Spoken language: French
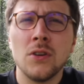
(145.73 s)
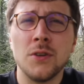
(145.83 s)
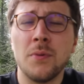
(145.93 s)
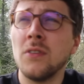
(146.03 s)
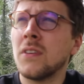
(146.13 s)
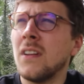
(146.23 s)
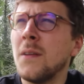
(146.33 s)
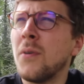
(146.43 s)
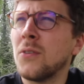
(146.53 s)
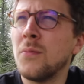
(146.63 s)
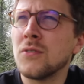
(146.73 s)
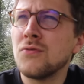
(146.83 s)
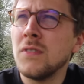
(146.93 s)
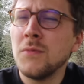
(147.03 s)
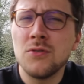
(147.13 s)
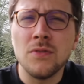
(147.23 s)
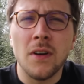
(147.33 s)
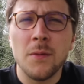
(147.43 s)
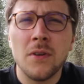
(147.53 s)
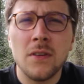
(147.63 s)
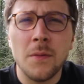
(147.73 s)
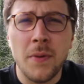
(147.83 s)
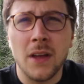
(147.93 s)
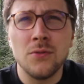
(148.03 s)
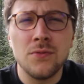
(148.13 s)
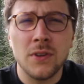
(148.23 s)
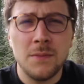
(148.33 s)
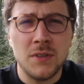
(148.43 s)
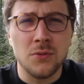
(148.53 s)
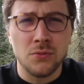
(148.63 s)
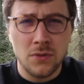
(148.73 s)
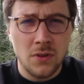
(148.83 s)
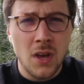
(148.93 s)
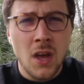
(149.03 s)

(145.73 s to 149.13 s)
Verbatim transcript: Je sais pas dans quel département je suis, mais je suis vraiment euh, perdu sur des petites routes.